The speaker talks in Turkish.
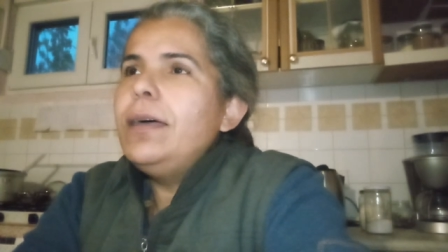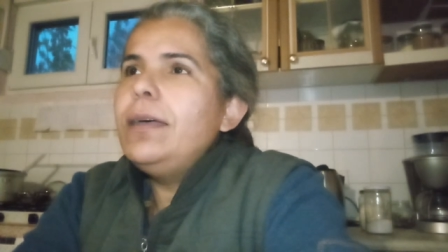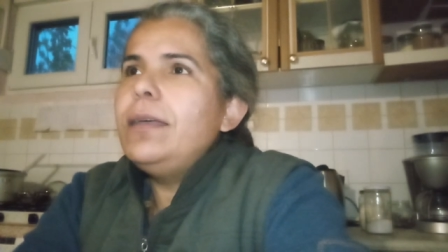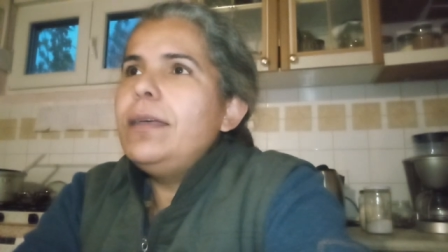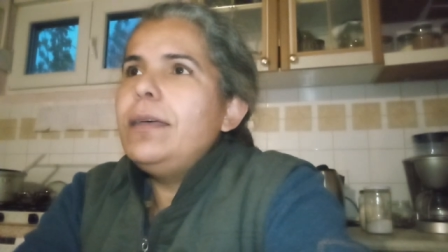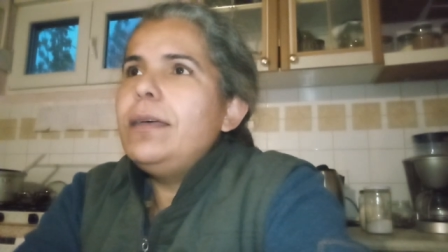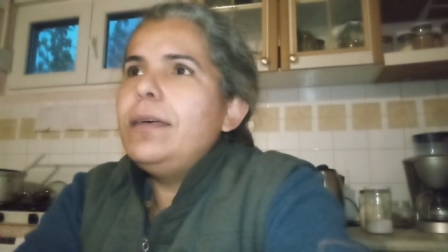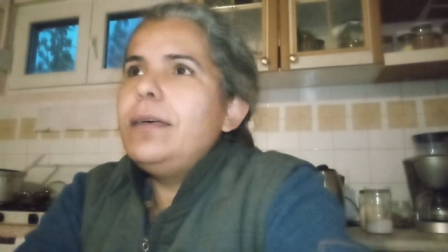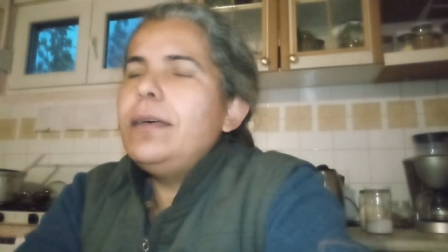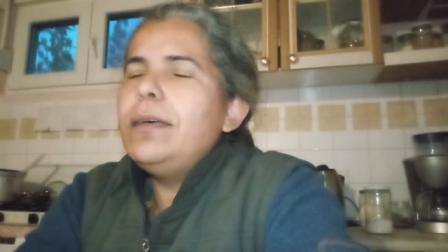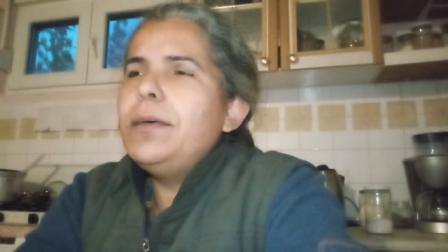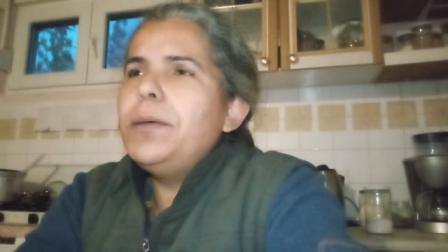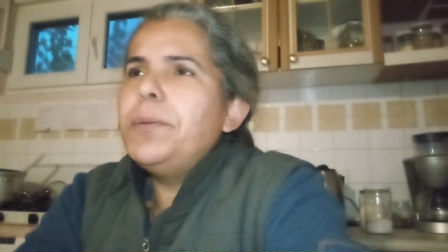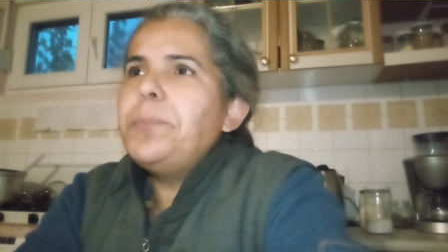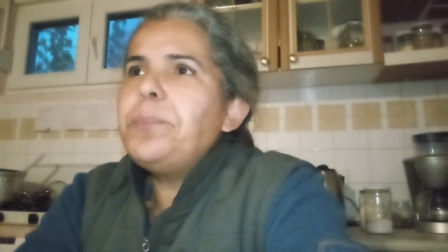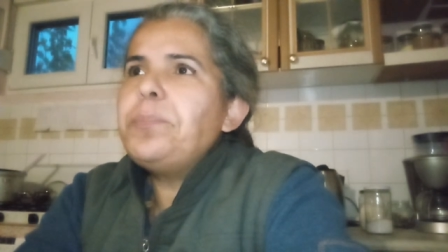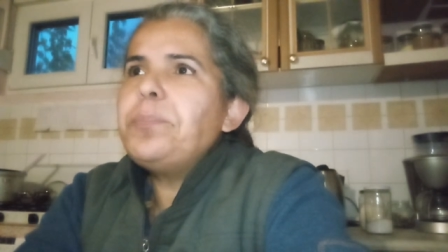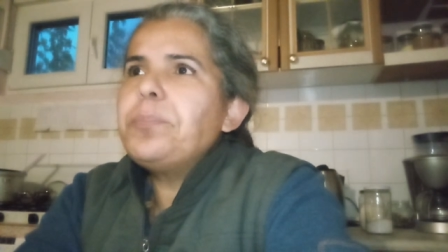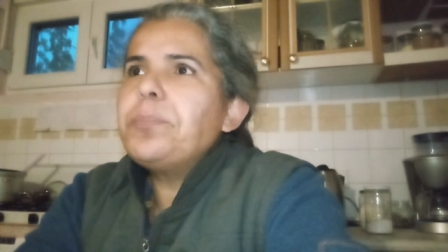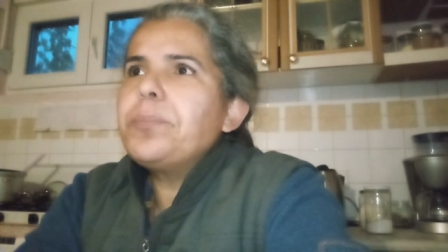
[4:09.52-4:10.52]
Ee,
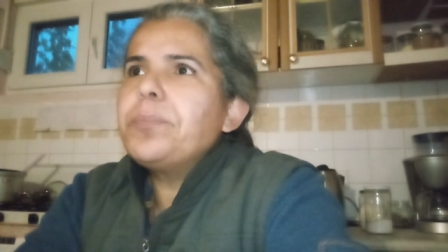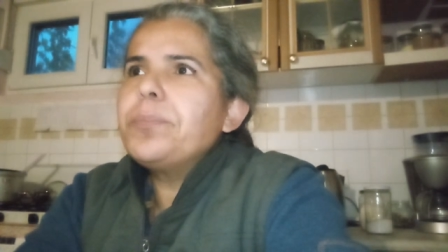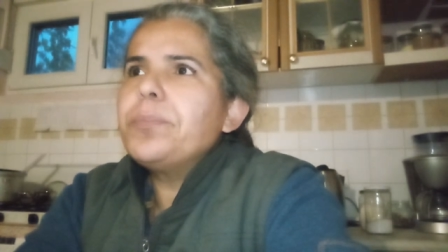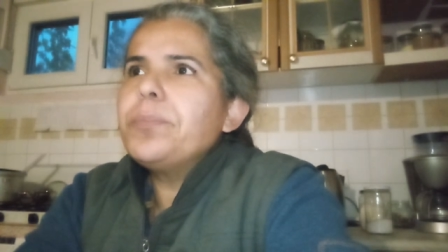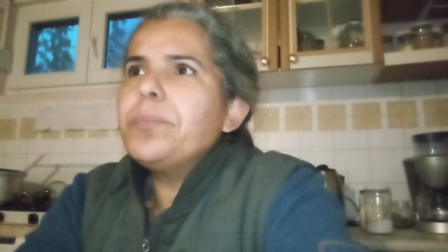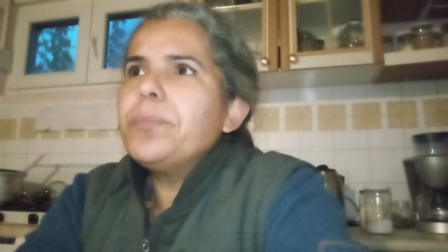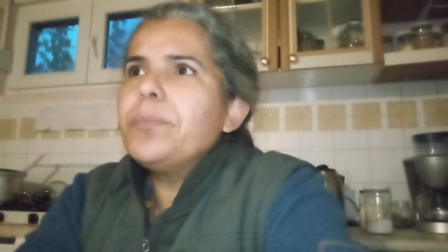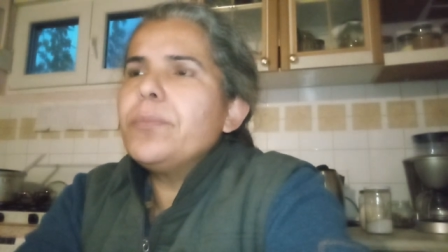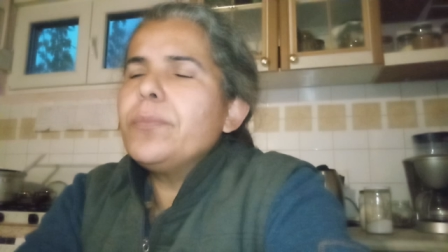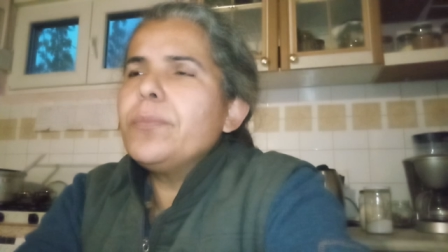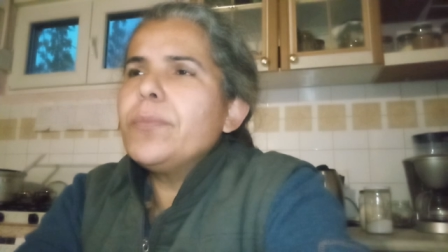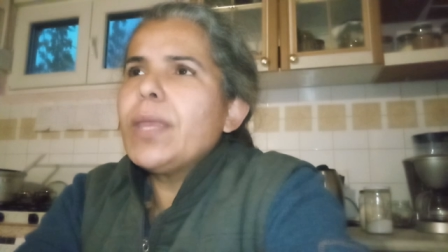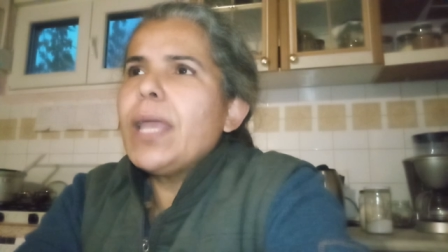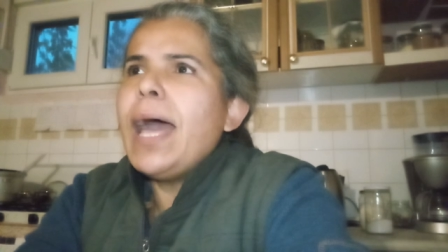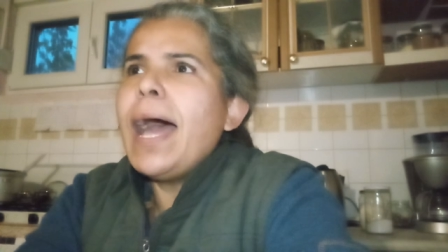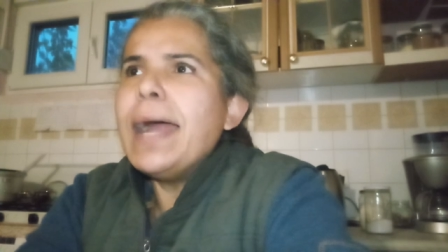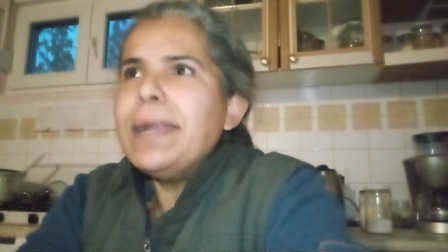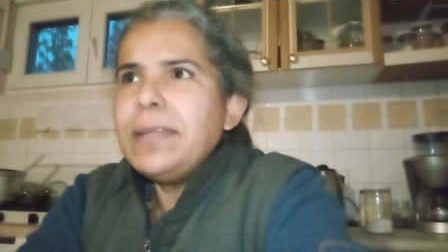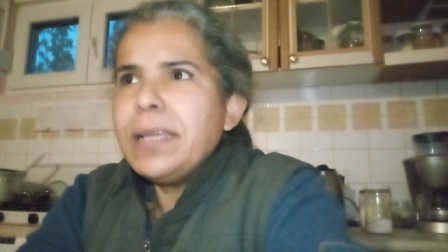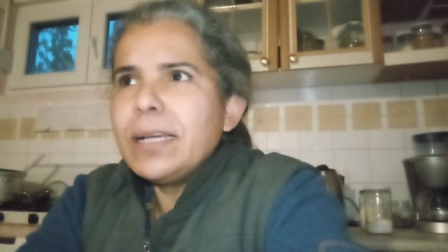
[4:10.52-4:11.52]

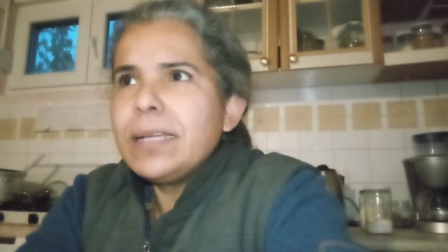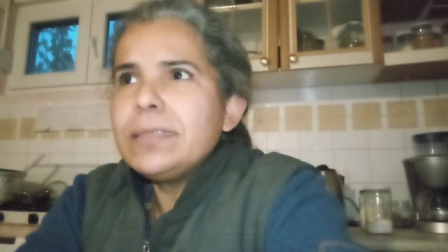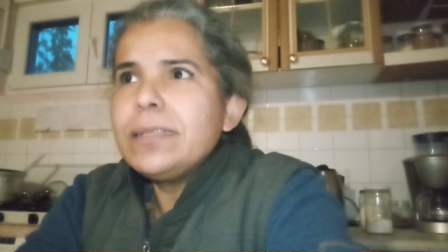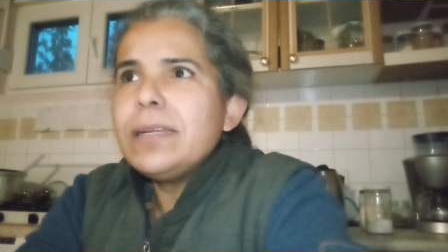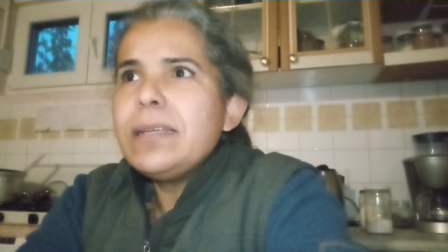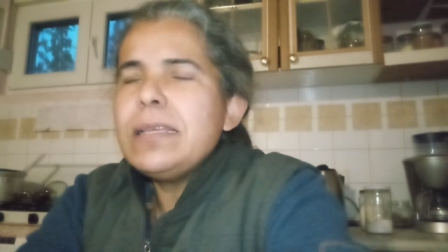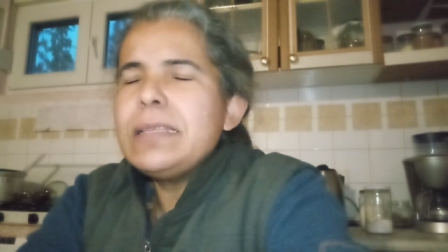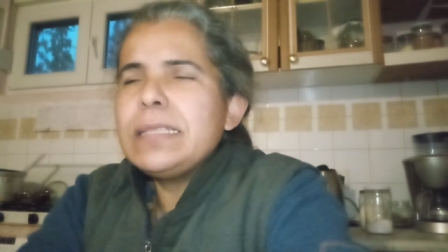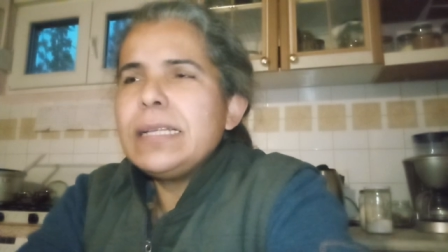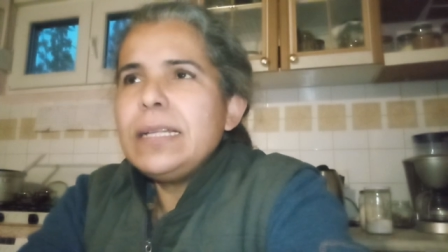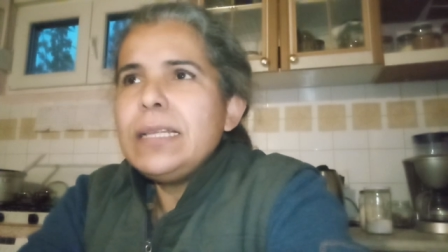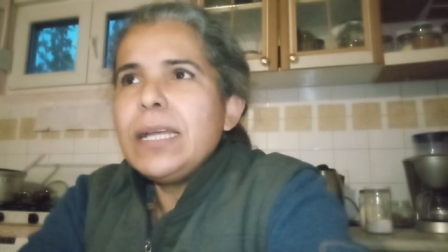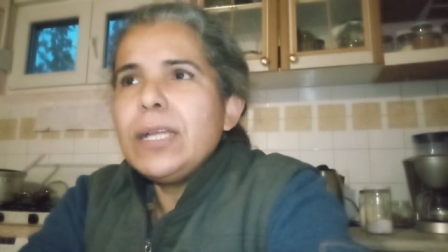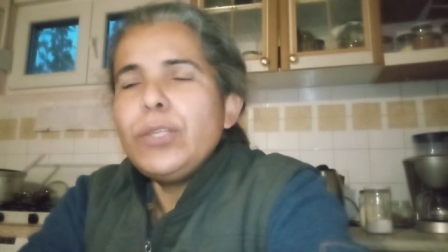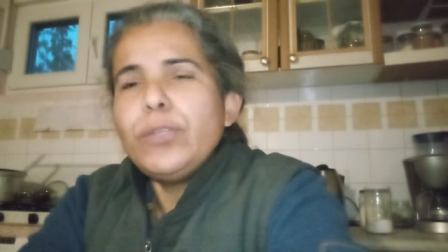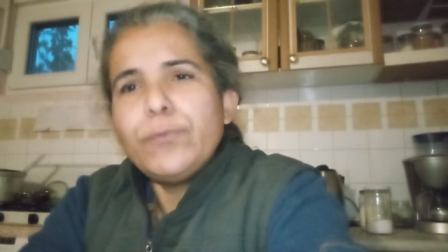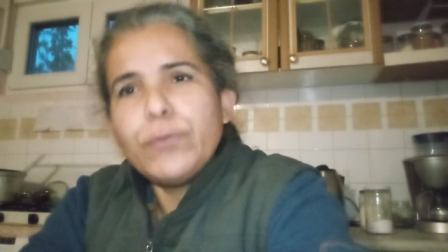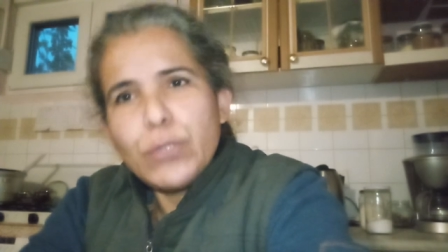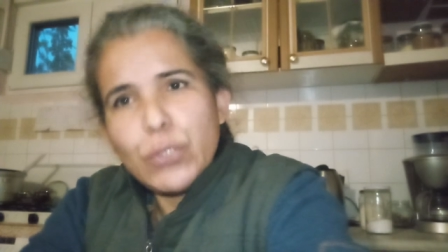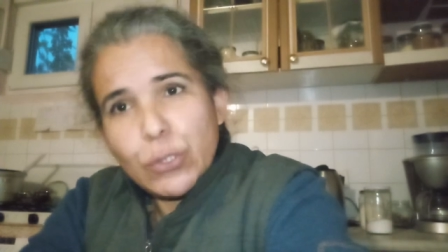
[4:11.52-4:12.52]
her ne kadar İtalyan
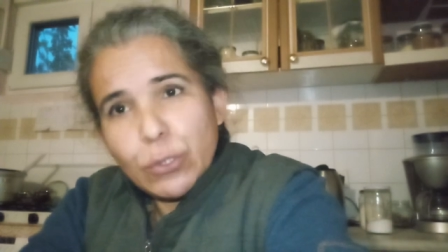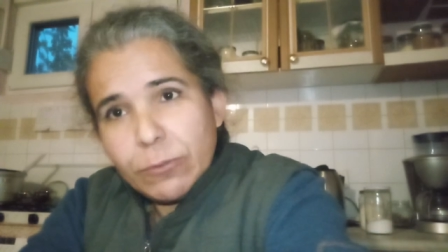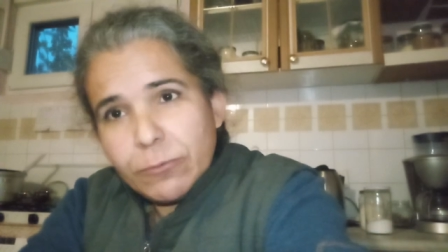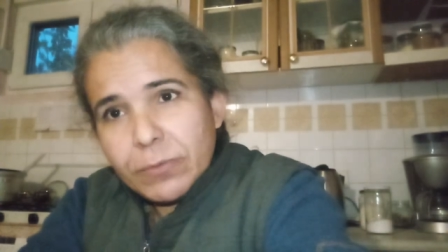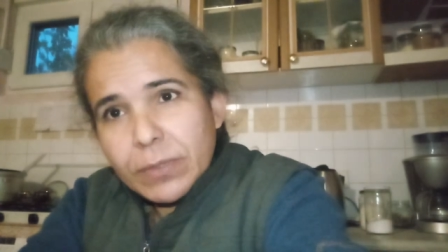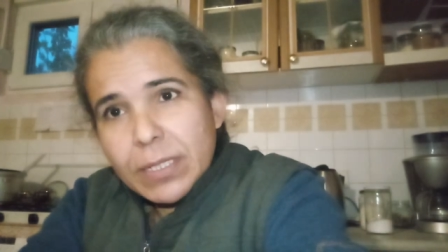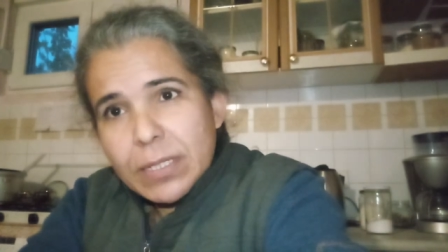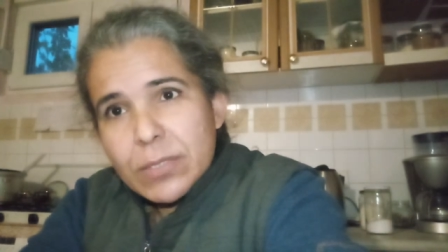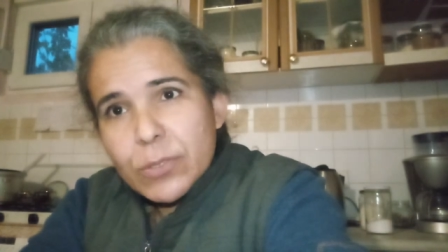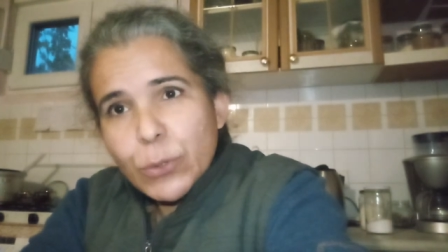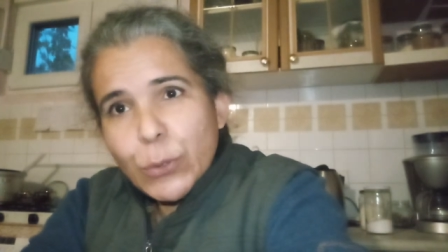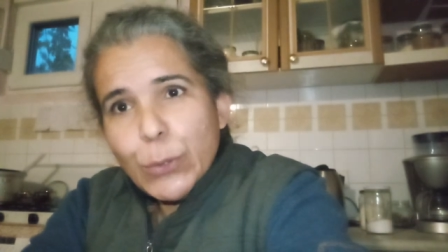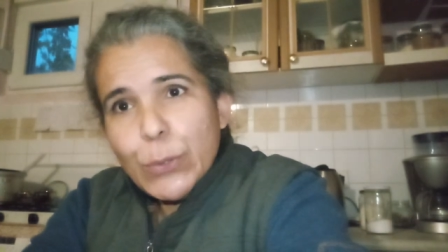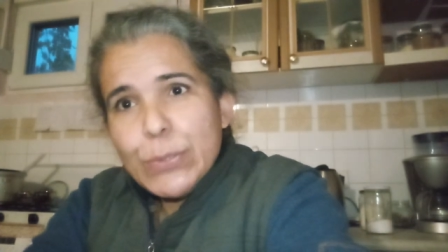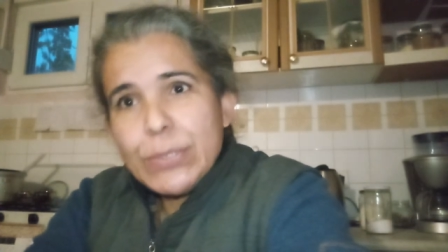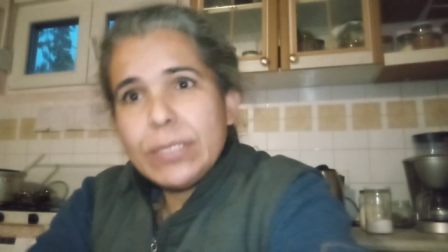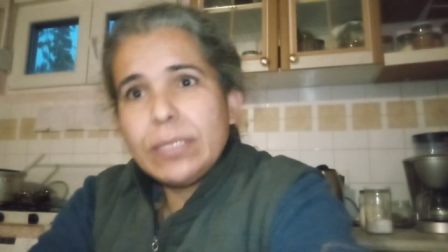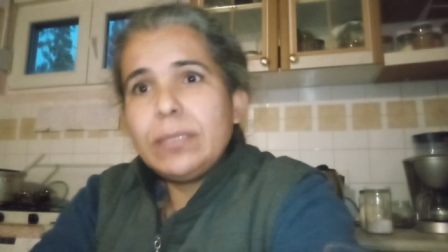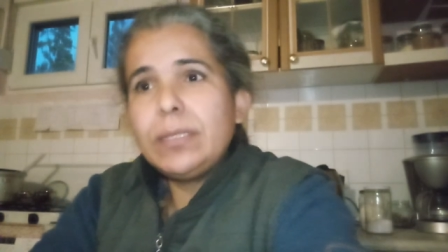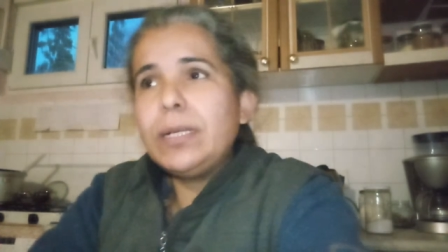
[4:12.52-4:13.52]
nüfus çok fazla
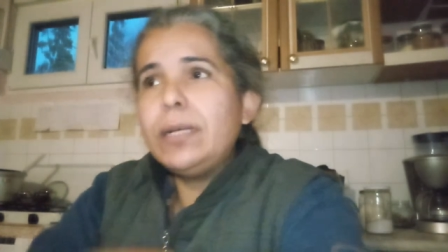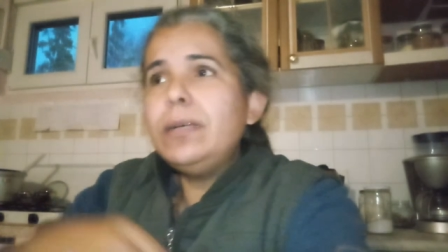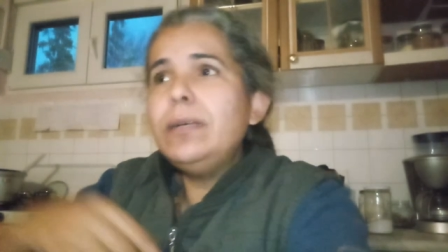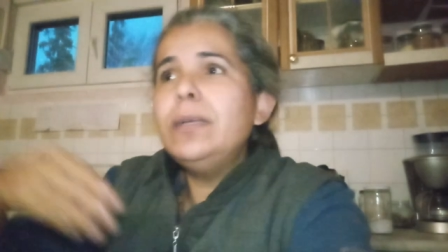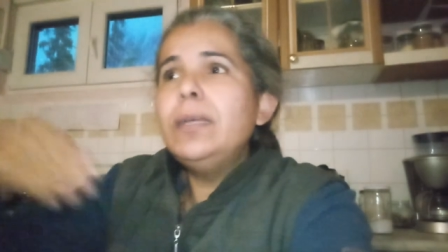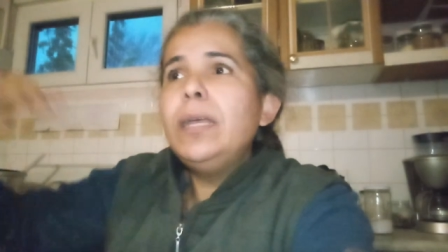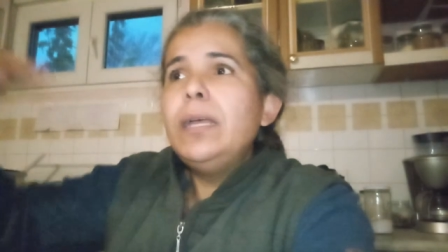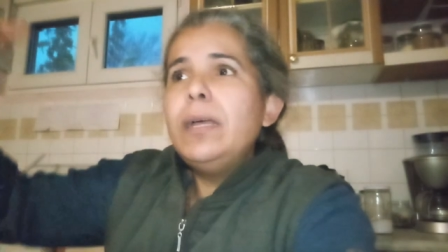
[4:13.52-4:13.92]
olsa da